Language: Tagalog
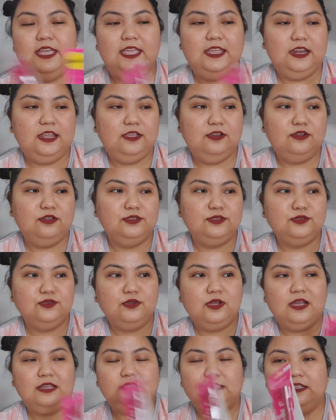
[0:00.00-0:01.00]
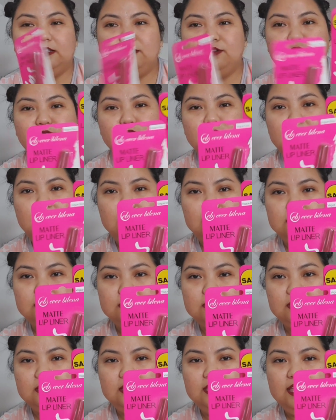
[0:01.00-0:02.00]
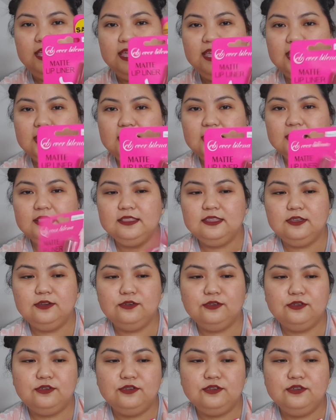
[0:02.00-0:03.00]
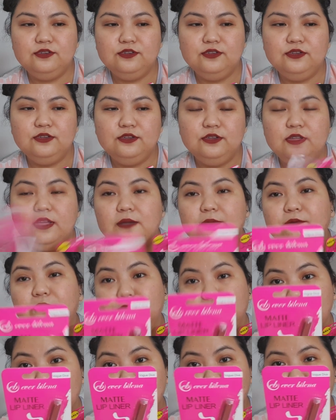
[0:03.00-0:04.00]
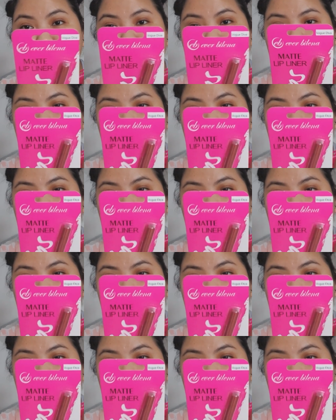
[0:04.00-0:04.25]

And I also got itong Dusk and yung Vogue